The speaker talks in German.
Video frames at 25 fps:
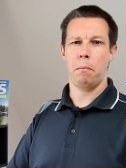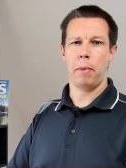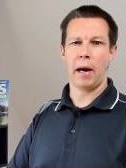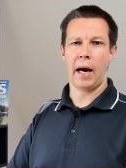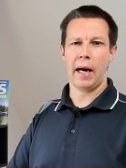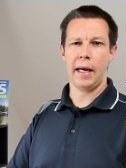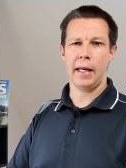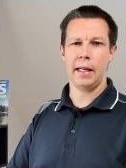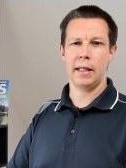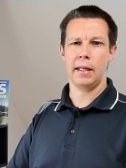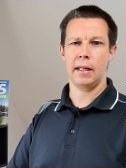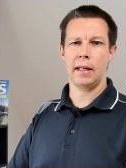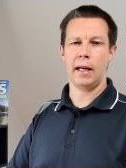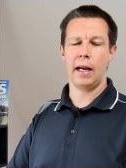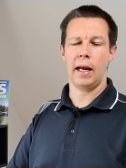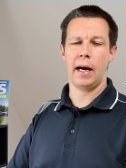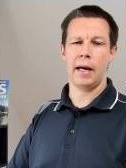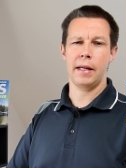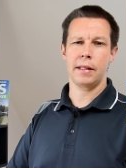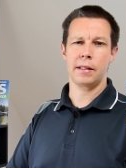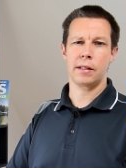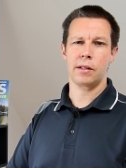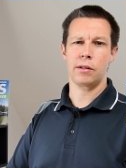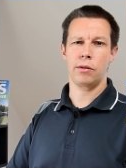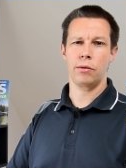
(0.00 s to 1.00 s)
Beide
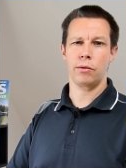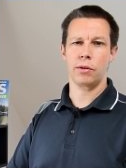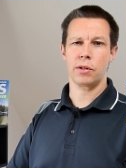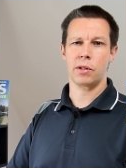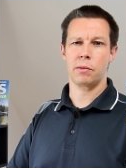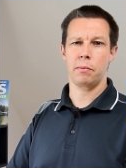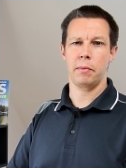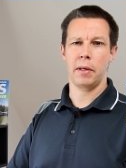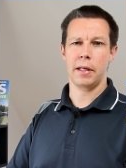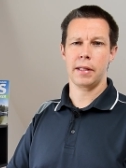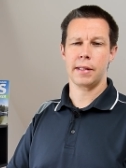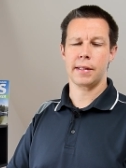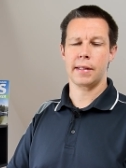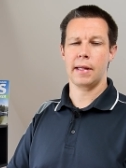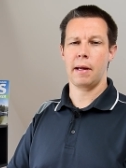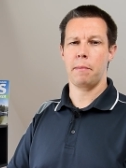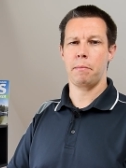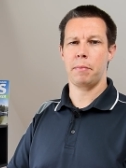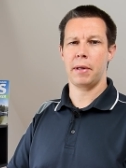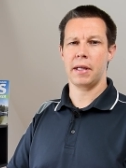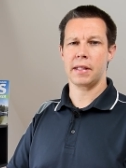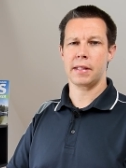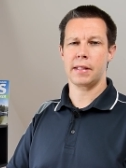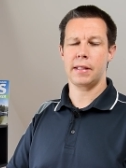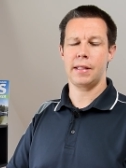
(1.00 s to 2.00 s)
Leistungsmesser
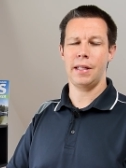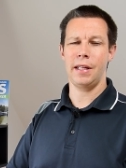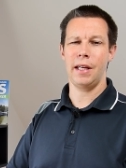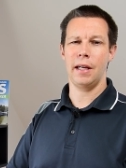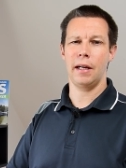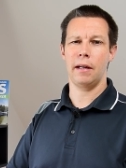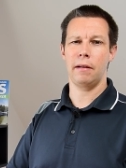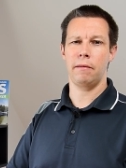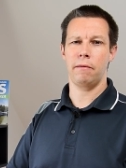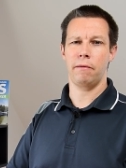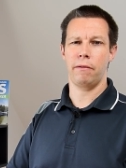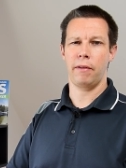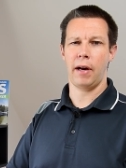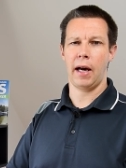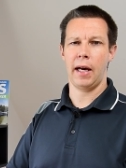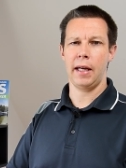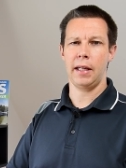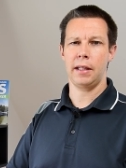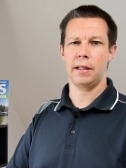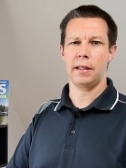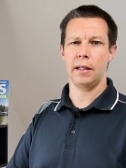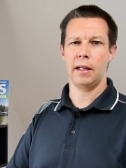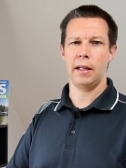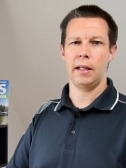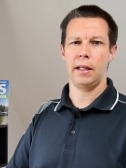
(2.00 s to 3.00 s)
basieren
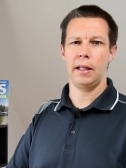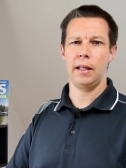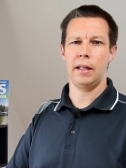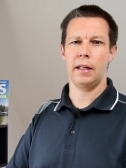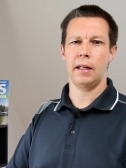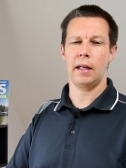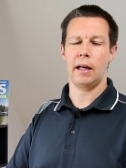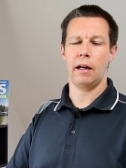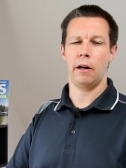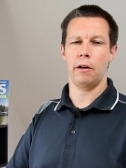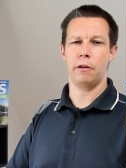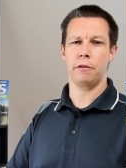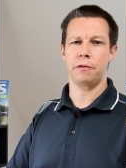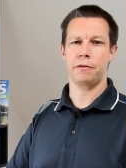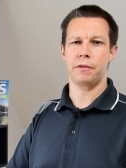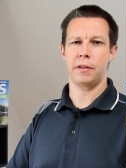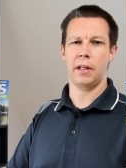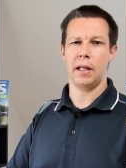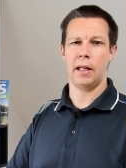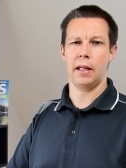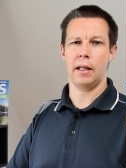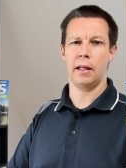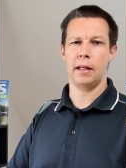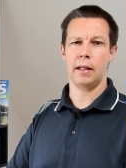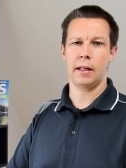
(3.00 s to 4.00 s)
weiterhin auf
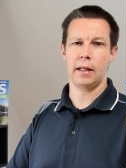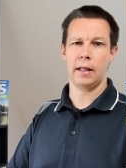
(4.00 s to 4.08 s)
den